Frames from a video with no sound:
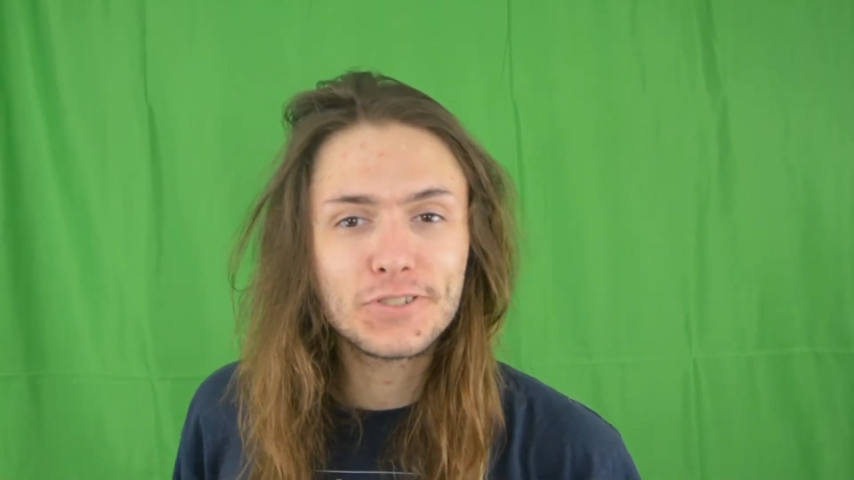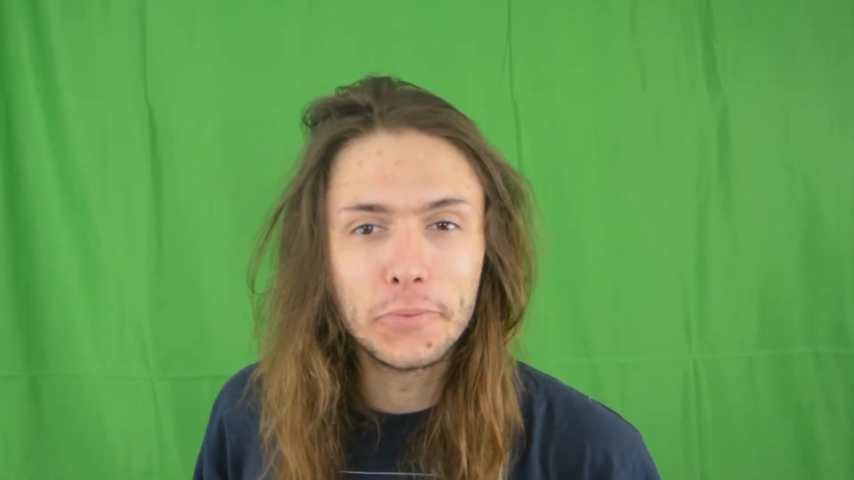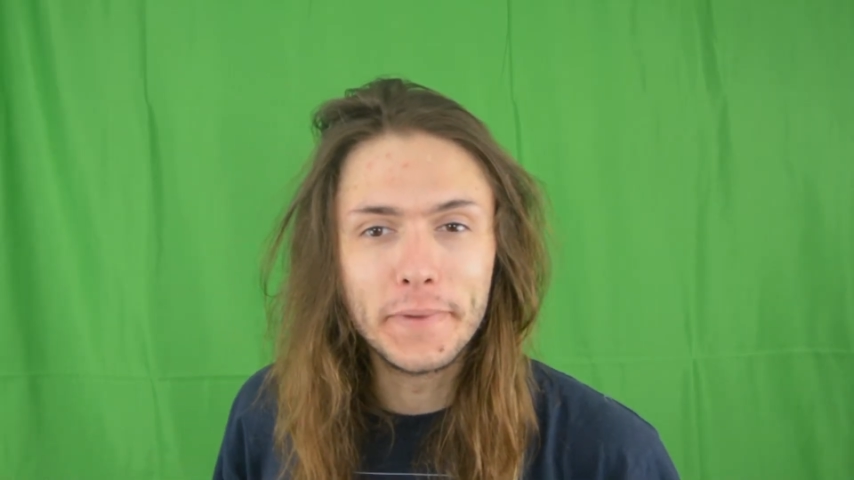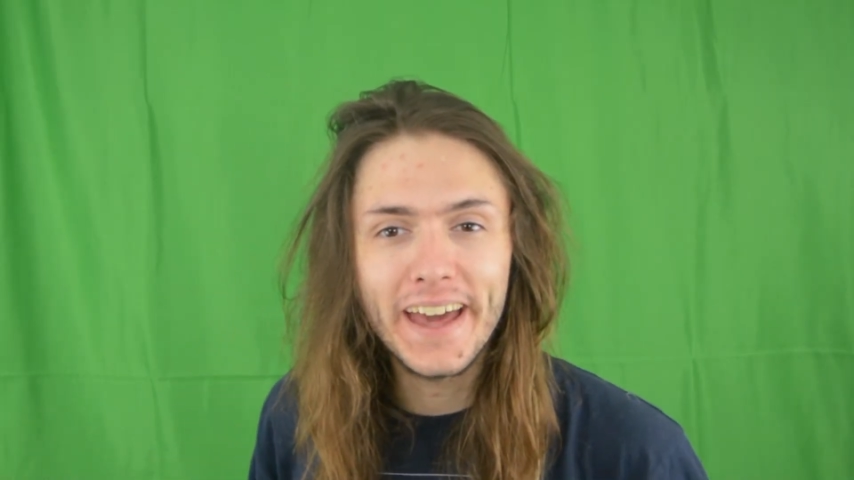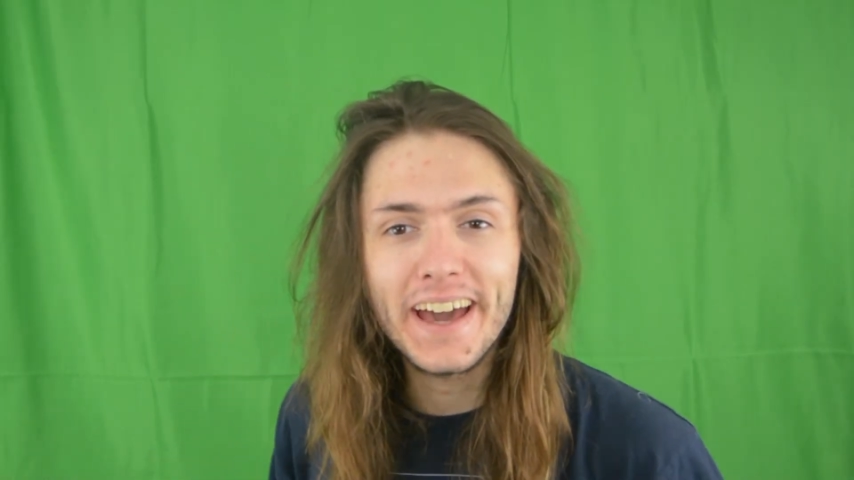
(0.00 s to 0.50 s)

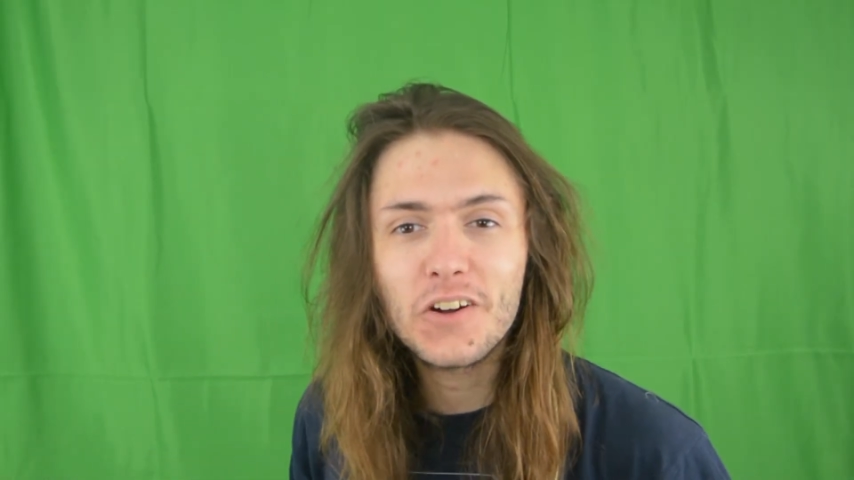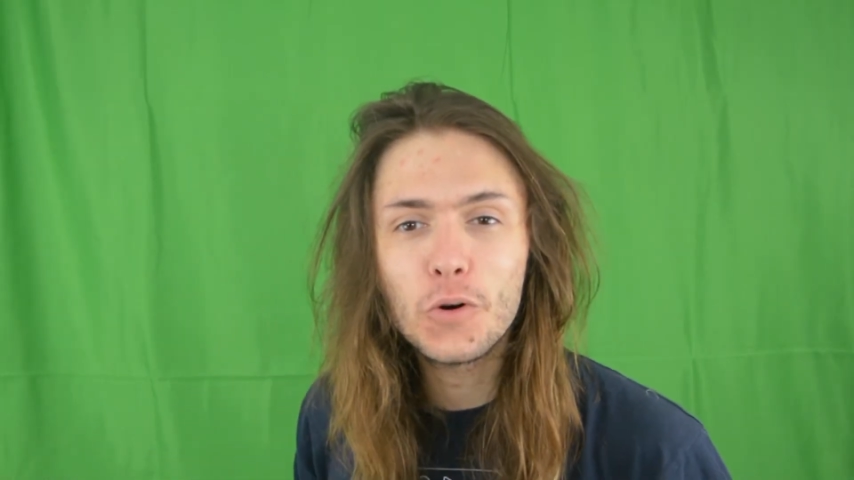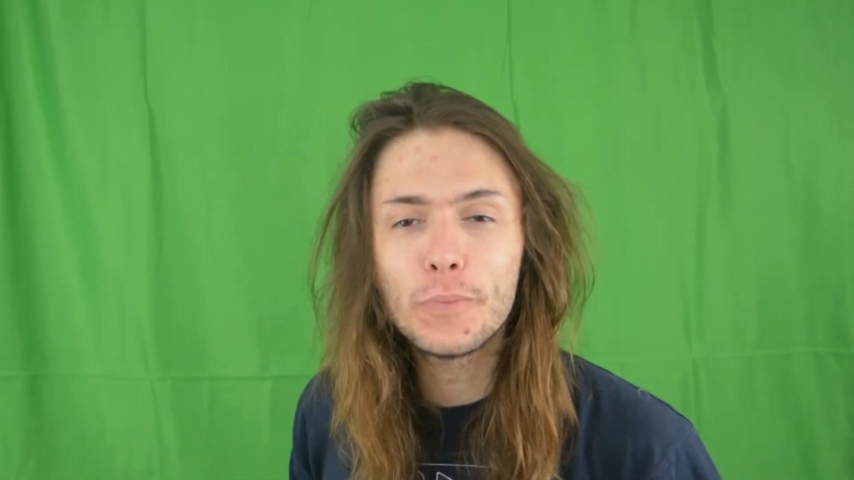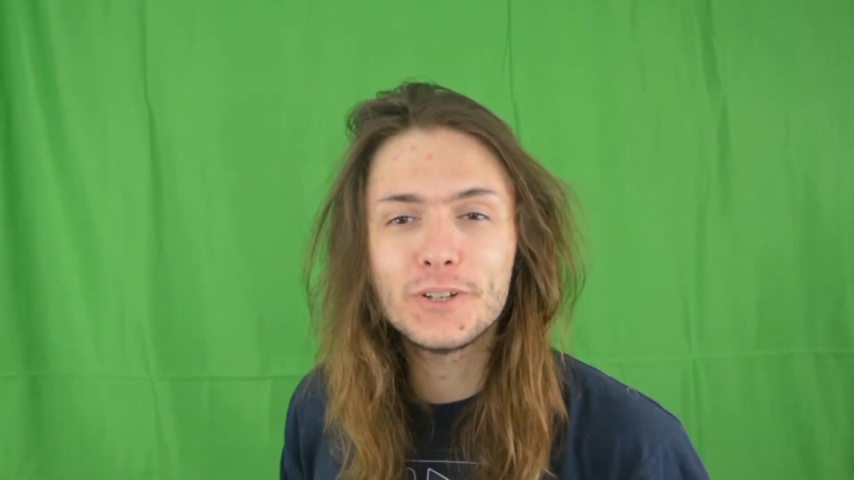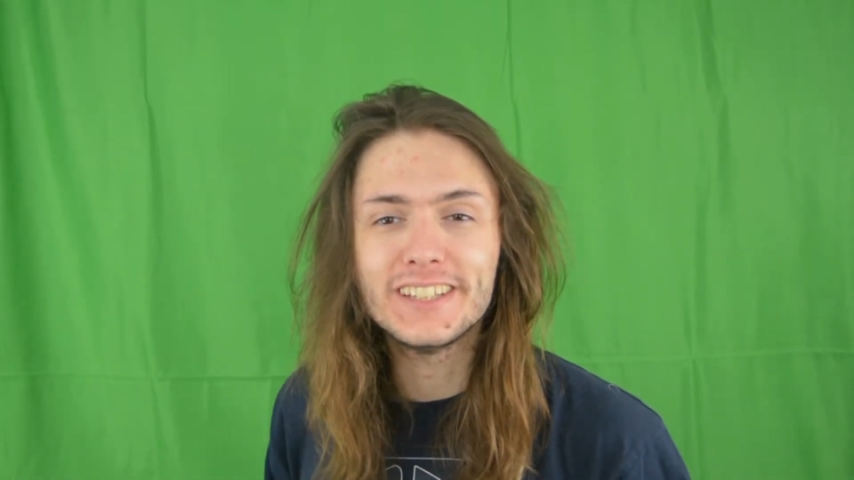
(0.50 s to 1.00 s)
Lumière
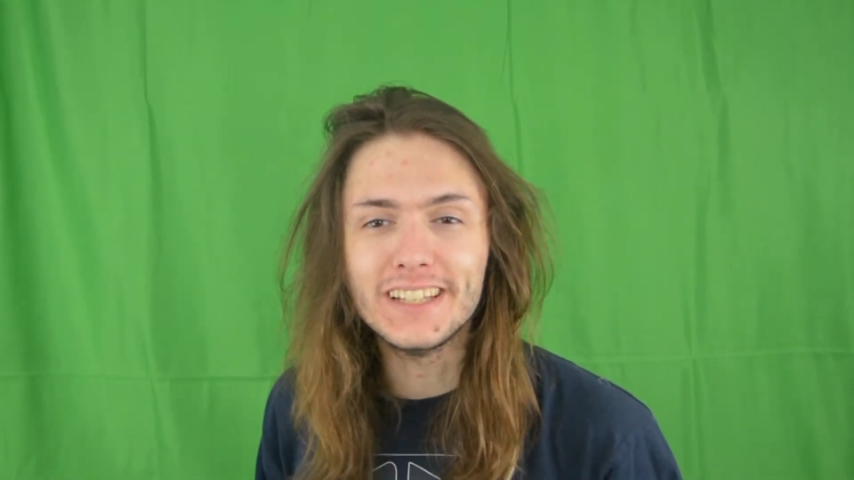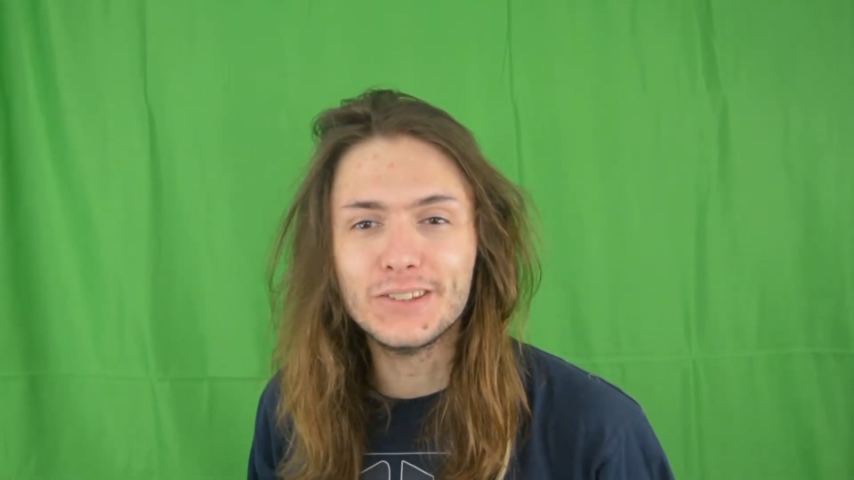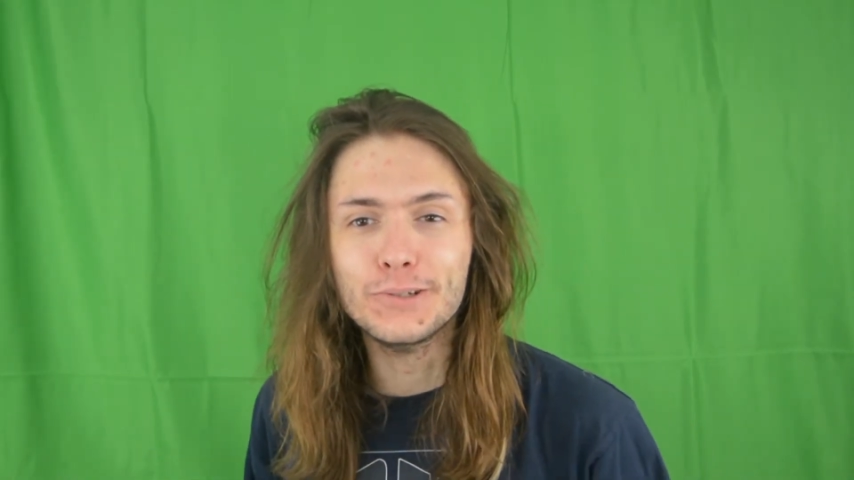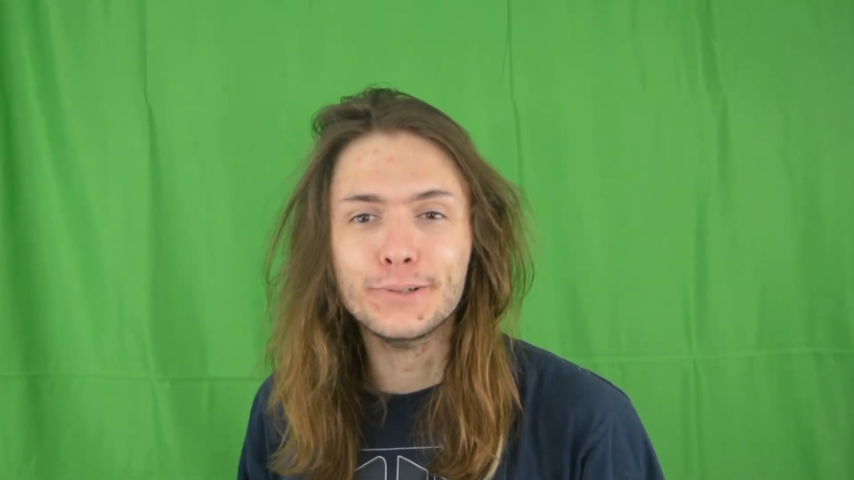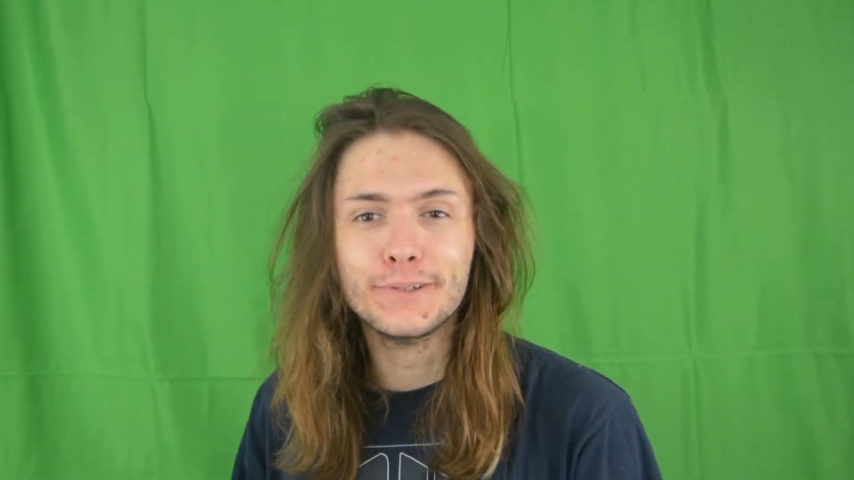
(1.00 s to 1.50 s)
composé
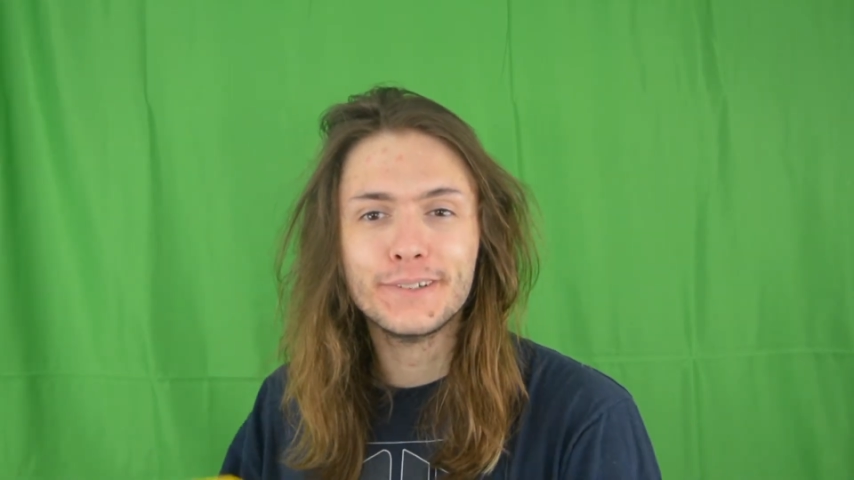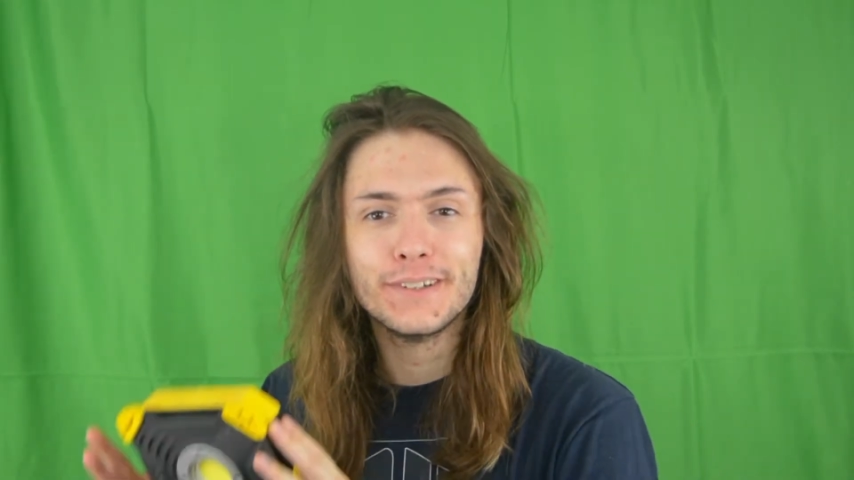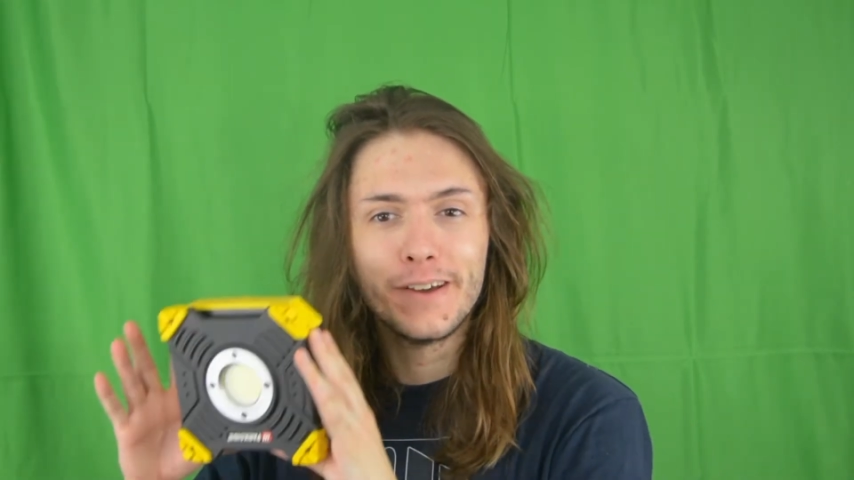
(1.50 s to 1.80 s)
de